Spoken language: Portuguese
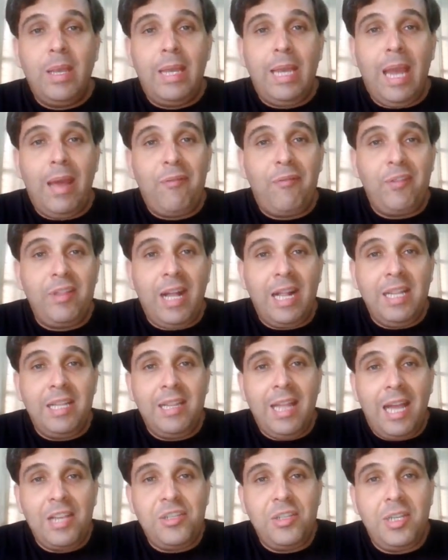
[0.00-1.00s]
que é a
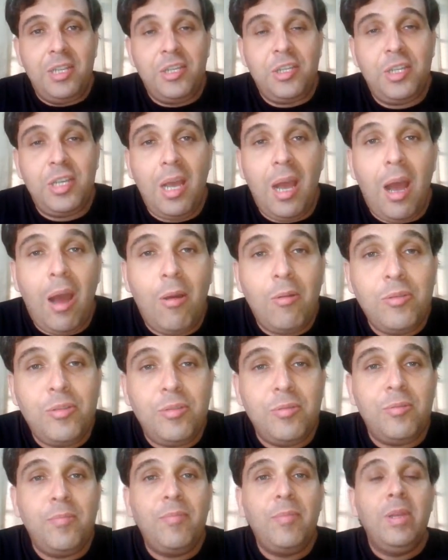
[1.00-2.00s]
finalidade deste
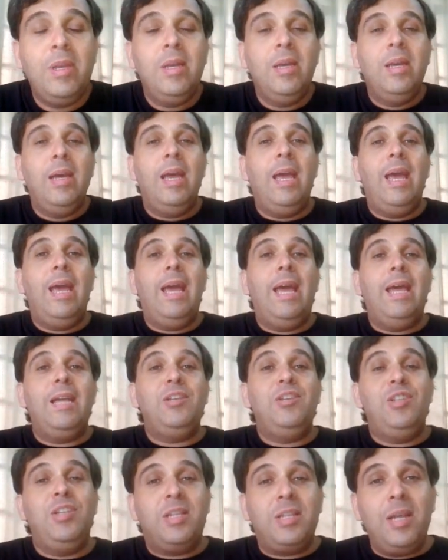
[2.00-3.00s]
áudio, é,
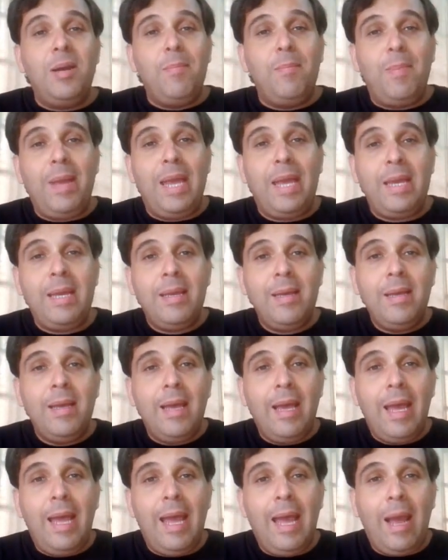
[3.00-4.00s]
de também
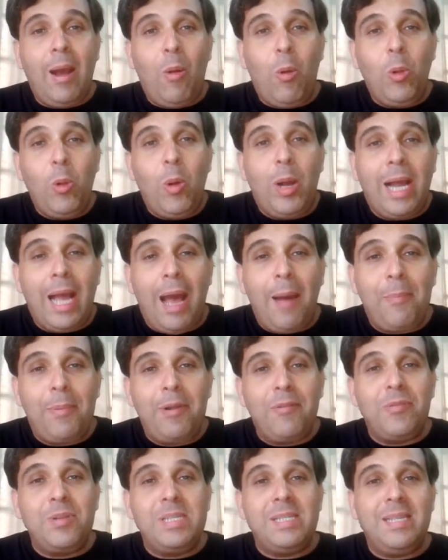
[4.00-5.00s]
é, colocar
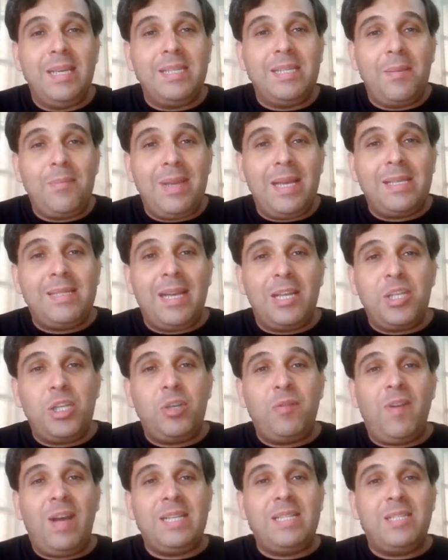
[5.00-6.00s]
para vocês a minha
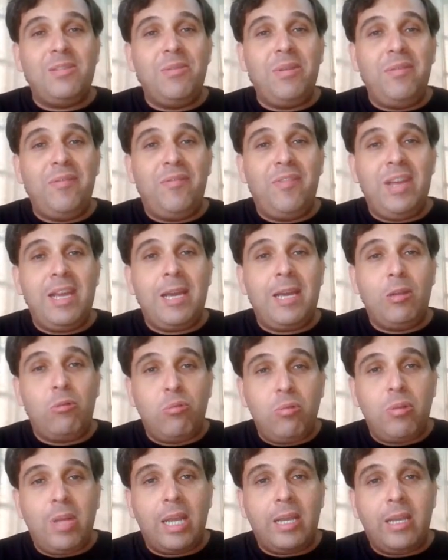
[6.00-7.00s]
satisfação em ver que
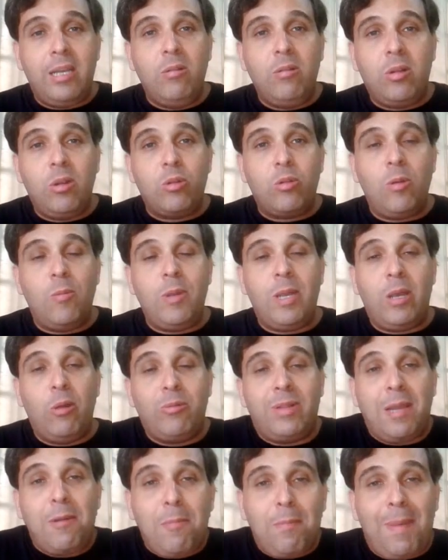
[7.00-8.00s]
tudo aquilo que eu, tô, que
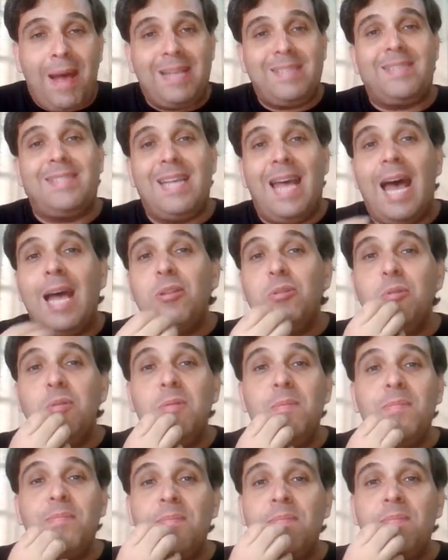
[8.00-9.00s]
eu tenho
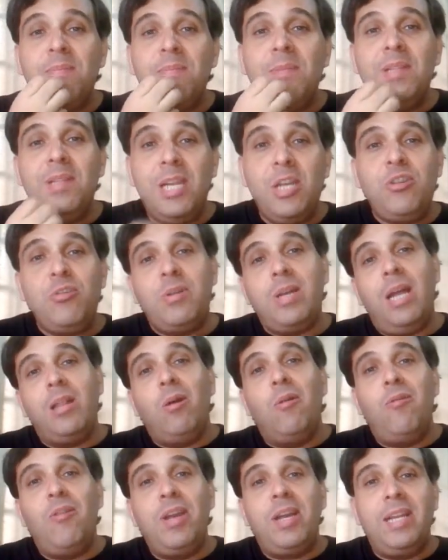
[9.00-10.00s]
passado, desde que o
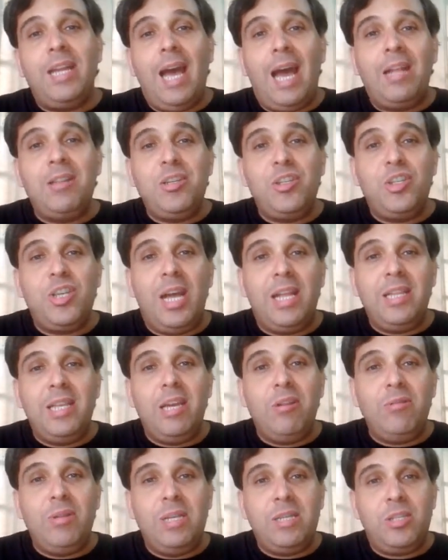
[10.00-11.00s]
canal foi criado em
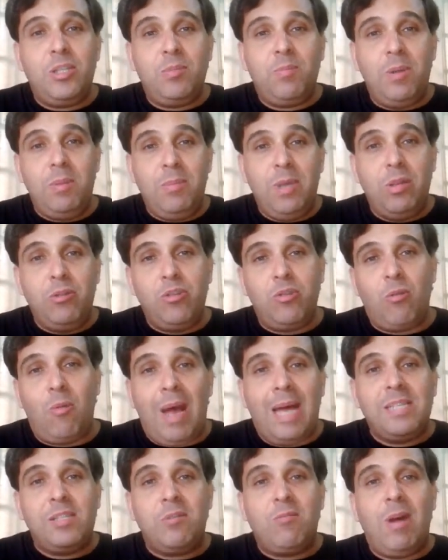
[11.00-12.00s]
janeiro, nesses primeiros
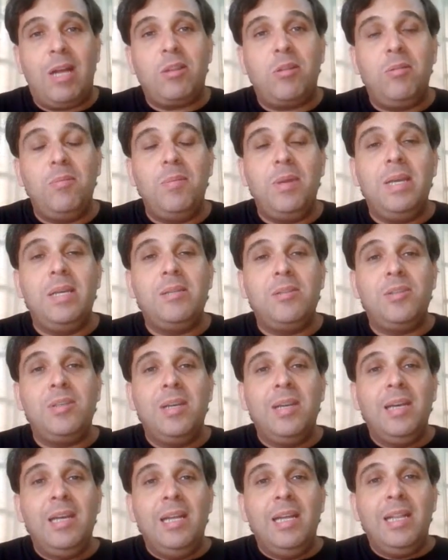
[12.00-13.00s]
quase quatro meses,
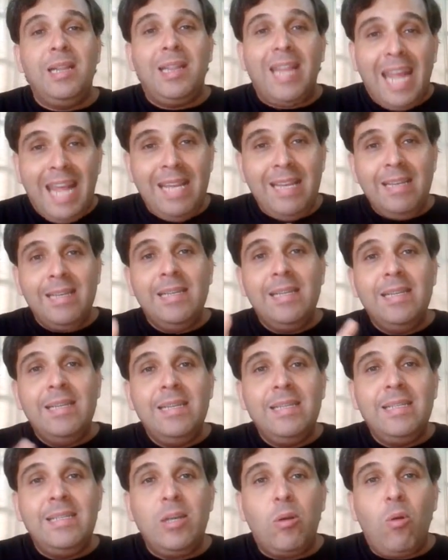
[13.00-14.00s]
tem
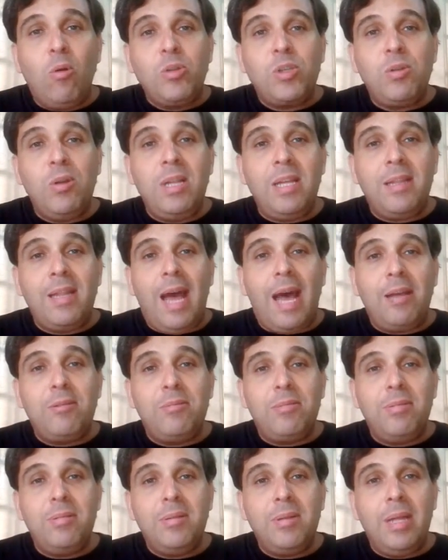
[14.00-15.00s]
se
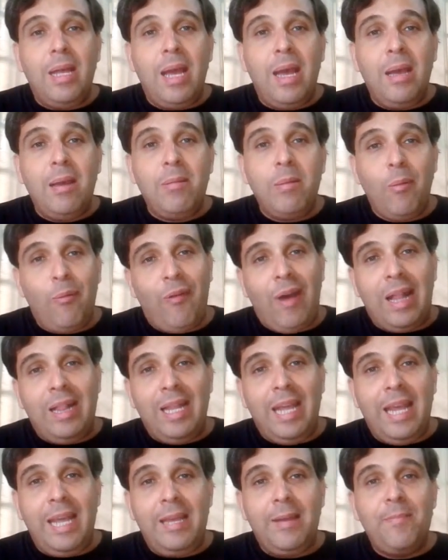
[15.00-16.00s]
consolidado. Né? Eu
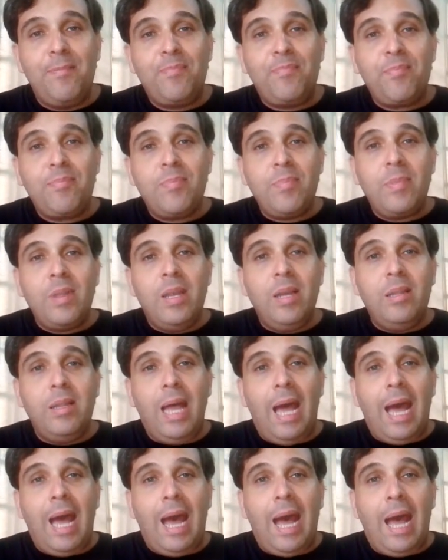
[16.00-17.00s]
falei
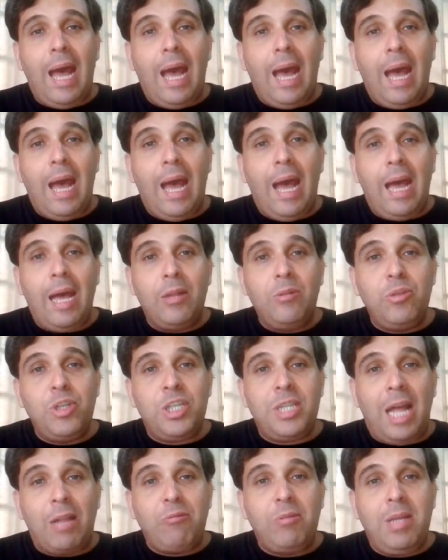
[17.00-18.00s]
da, do
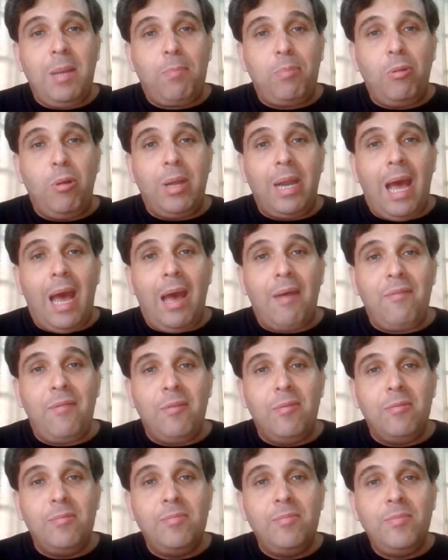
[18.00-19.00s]
estado
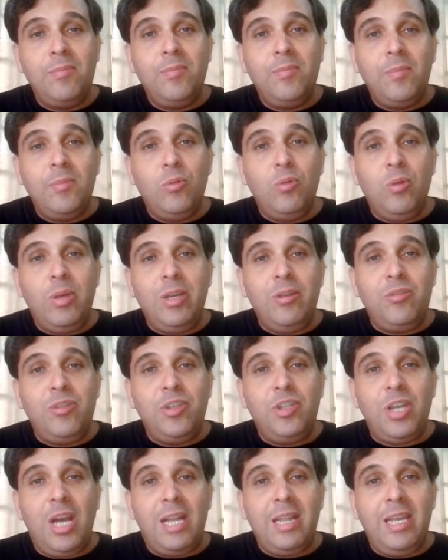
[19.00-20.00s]
deplorável do Rio
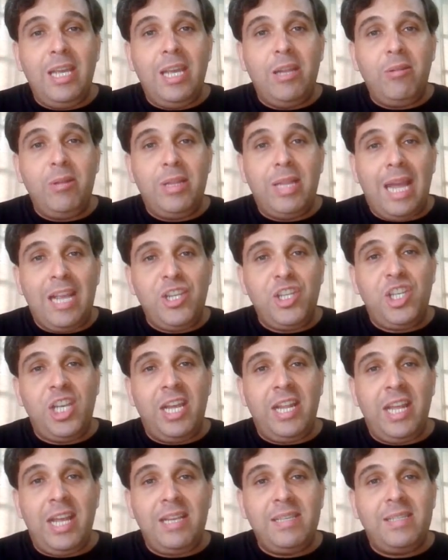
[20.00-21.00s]
de Janeiro e da
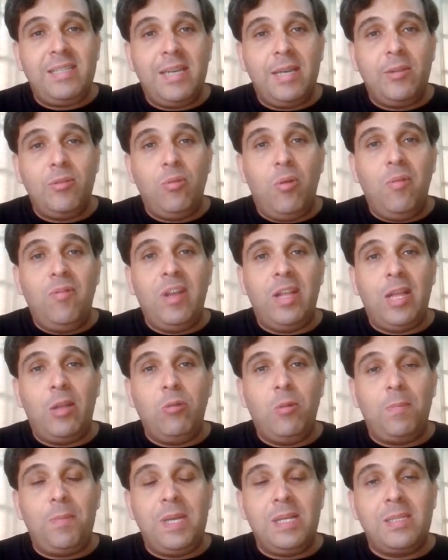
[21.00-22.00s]
ingerência do
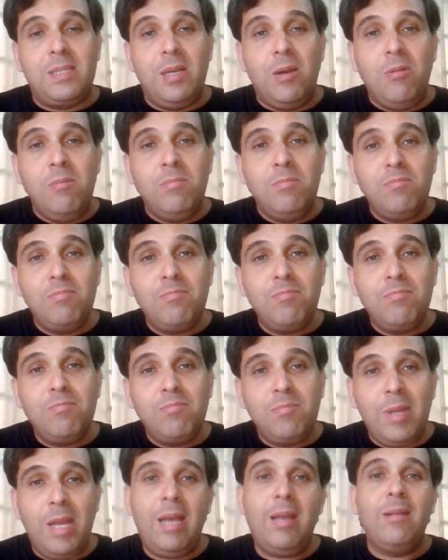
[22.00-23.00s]
governador Pezão,
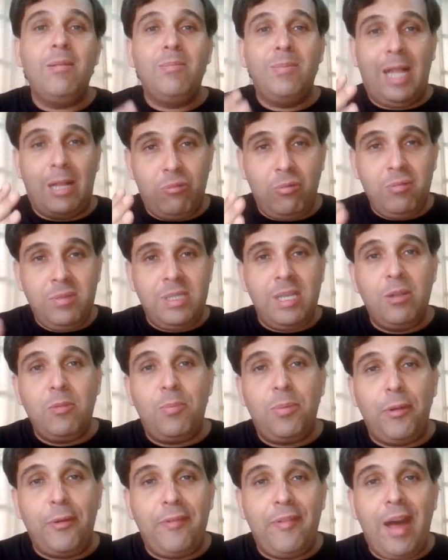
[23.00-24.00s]
né? Tá tudo
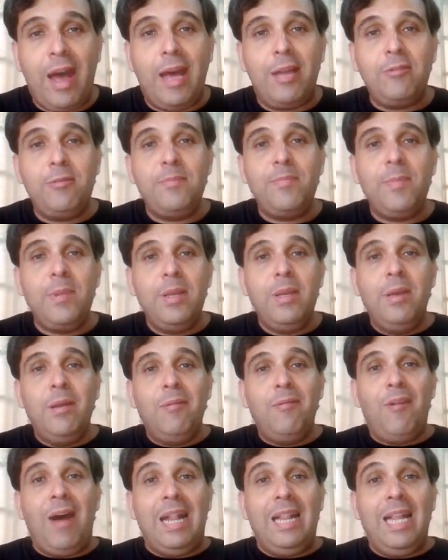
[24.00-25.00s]
sendo provado.
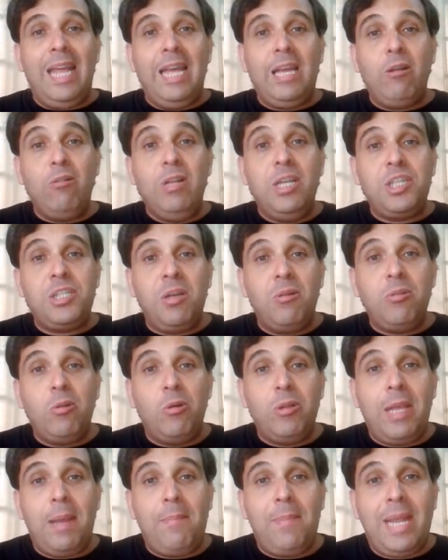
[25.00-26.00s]
Falei que o listão da
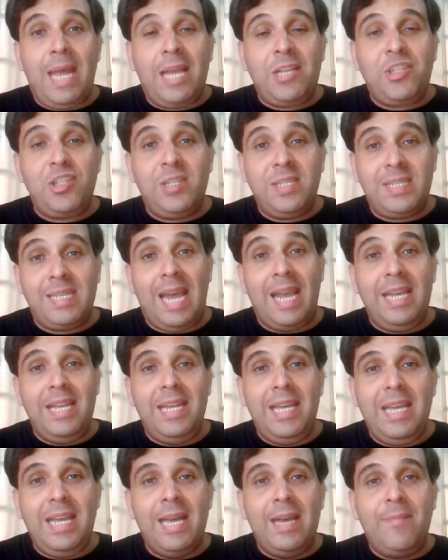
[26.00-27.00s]
Odebrecht
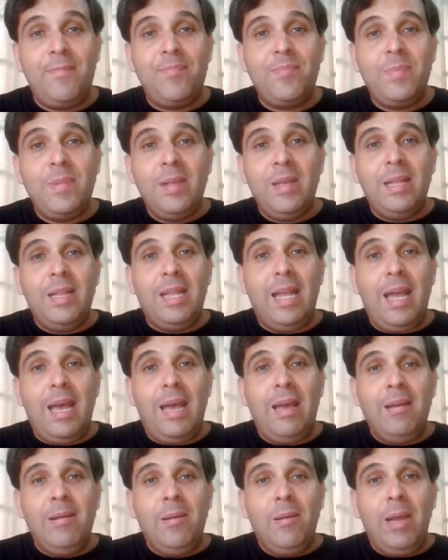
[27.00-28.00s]
sairia,
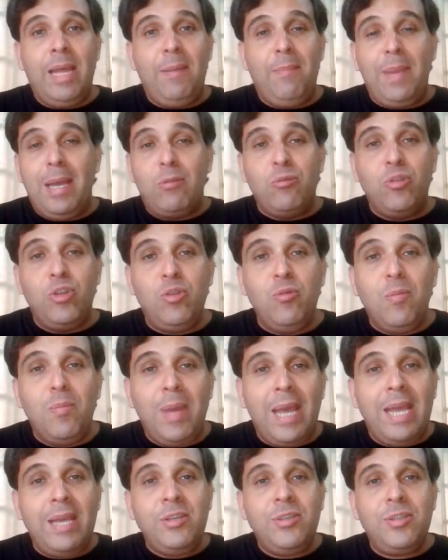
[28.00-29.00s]
né? Em menos de um
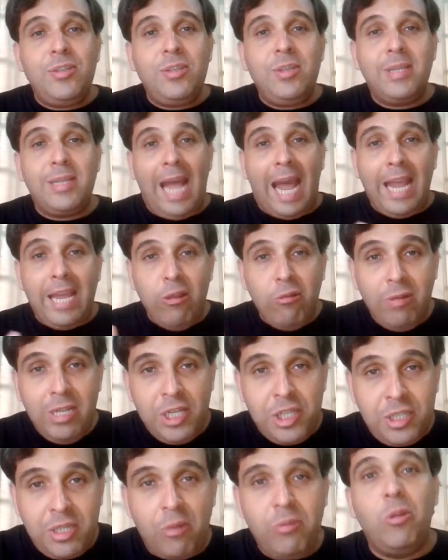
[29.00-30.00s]
mês, tá aí o
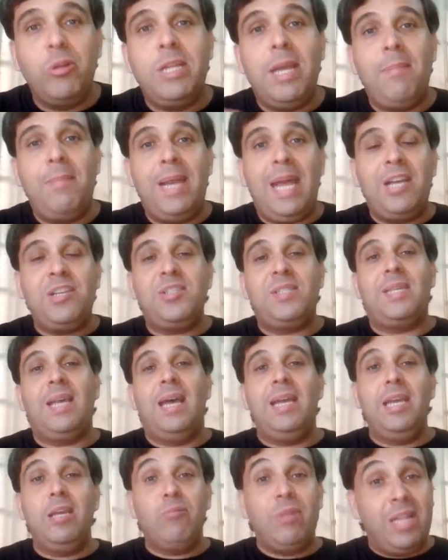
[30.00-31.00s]
listão da Odebrecht
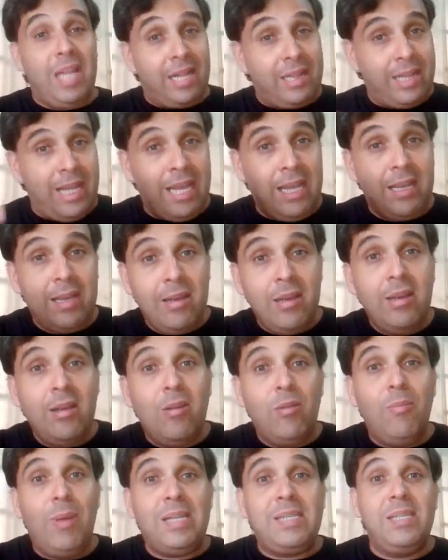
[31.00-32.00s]
saindo. Ainda tem
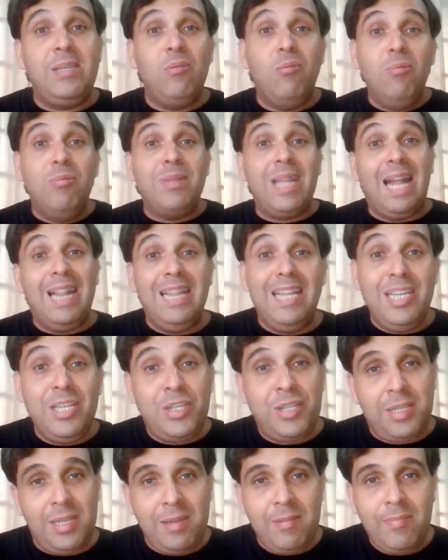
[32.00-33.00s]
uma segunda
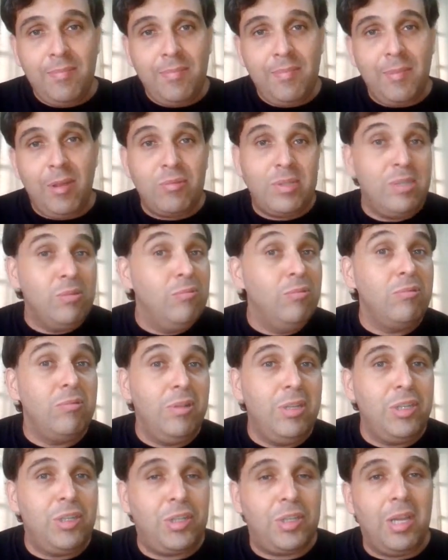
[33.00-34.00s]
lista, né, um
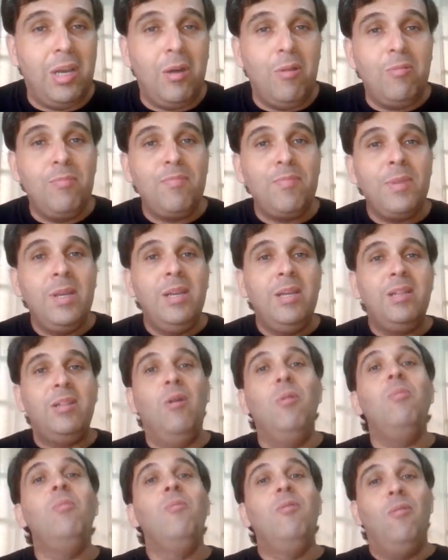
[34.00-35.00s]
segundo listão.
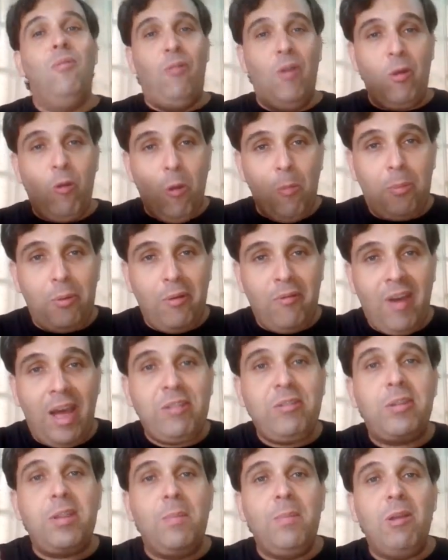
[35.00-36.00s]
Então, foi
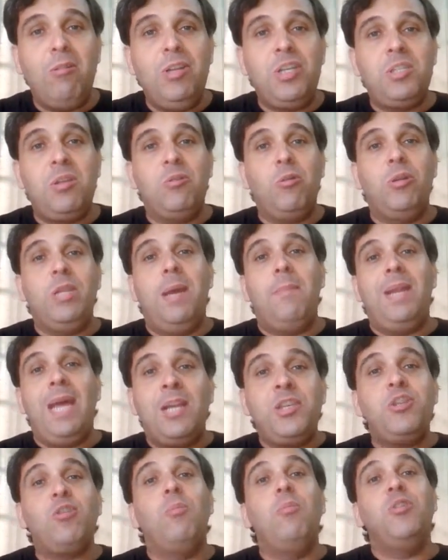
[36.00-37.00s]
comprovado também o listão do
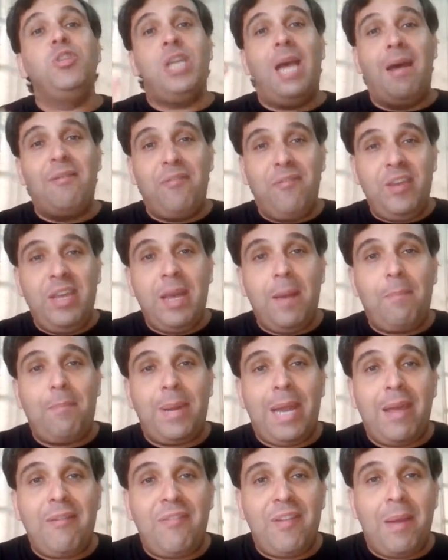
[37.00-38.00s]
Odebrecht, como eu já havia
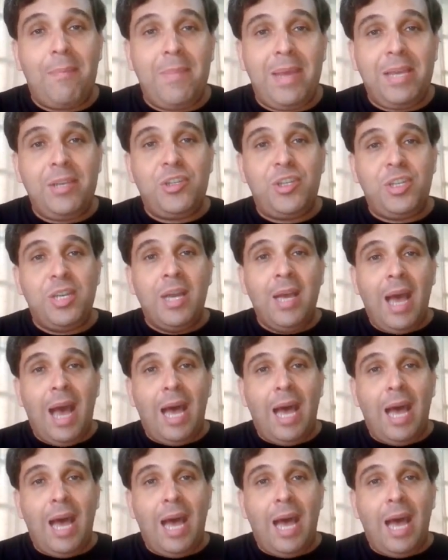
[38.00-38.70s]
previamente